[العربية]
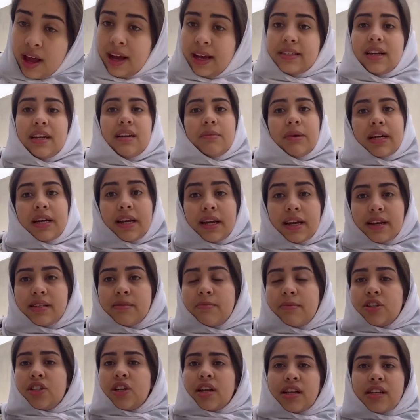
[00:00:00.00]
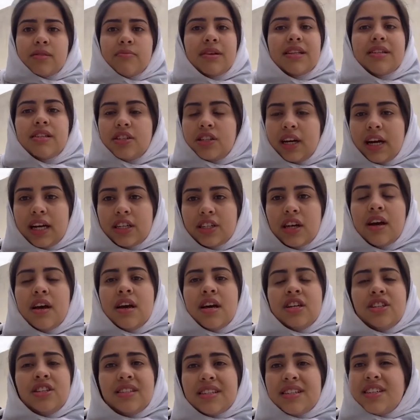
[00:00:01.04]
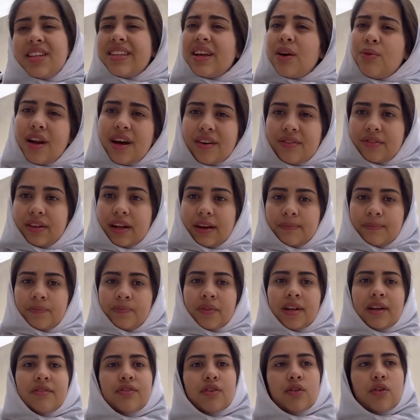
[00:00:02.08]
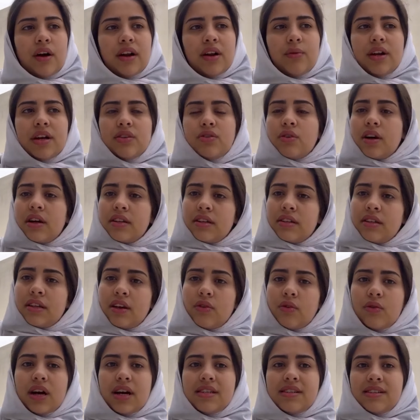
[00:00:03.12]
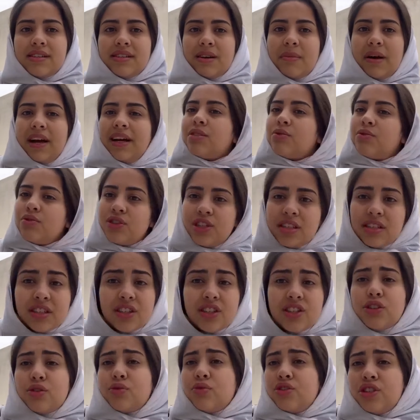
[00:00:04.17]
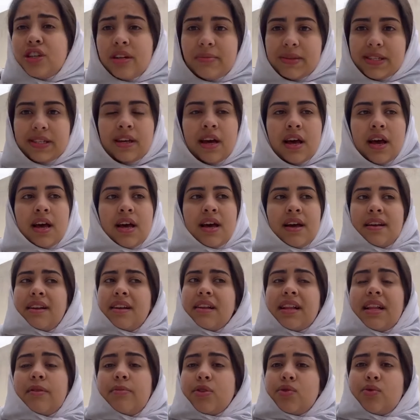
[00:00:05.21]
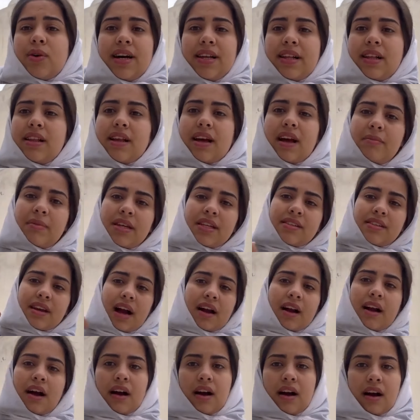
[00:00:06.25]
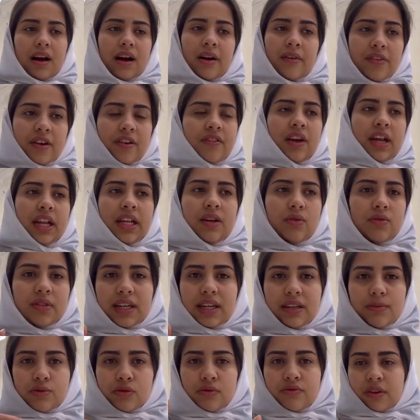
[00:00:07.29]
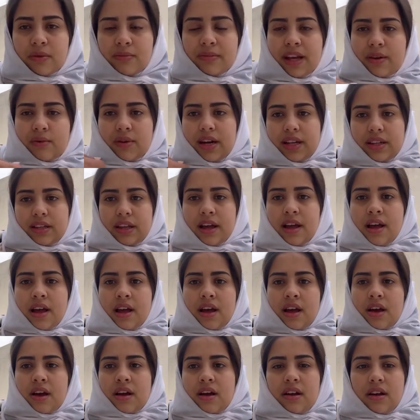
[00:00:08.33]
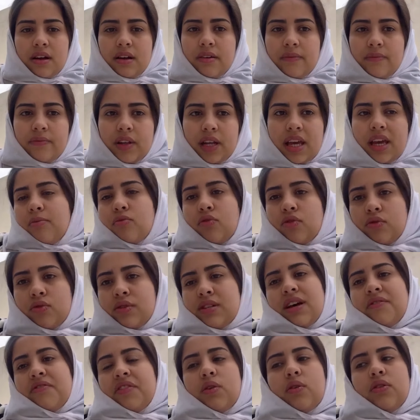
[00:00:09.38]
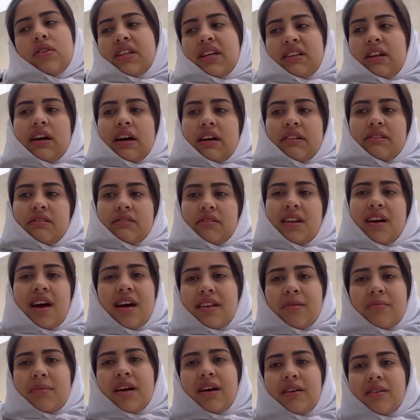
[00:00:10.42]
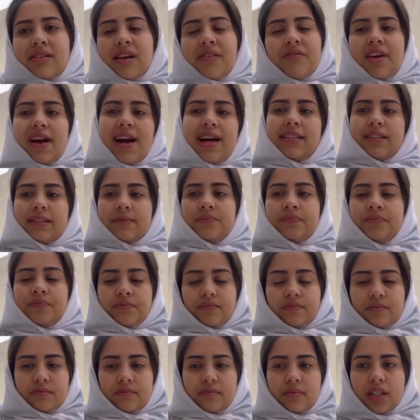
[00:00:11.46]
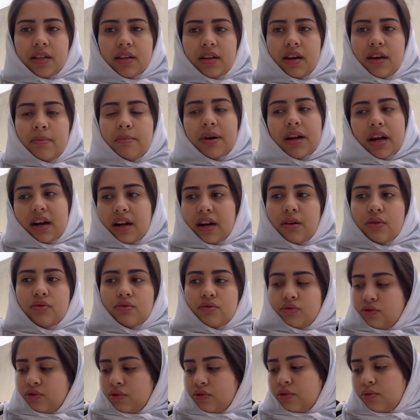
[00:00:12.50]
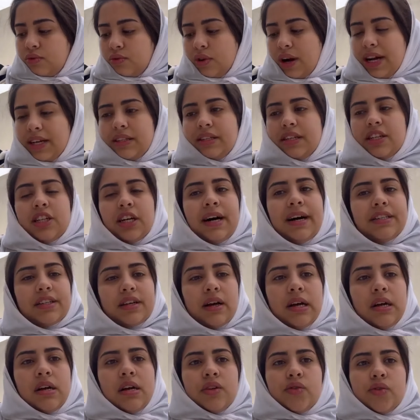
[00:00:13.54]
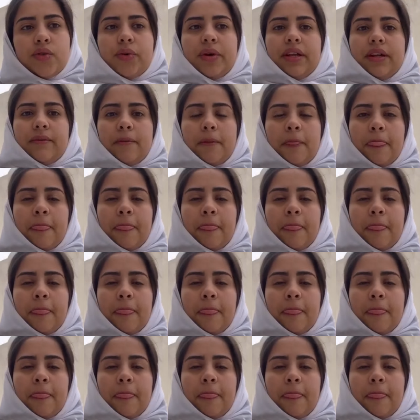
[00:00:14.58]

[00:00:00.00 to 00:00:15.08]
حيت انا ما كريت ما شريت ما حتى شي حاجه جيت كشيطه ولا قفطان كنفكروا انا وياها شنو غادي نديروا جالسين زعما حيت كلشي تكشط كلشي لبس ما لبست واحد القميص نقص هكا خفيف يعني كنت كنلبس في رمضان واحد آه، كيمونو صافي قلت هذا اللي غادي هذا ما صافي عادي مره اخرى وعاد ندير شي حاجه زوينه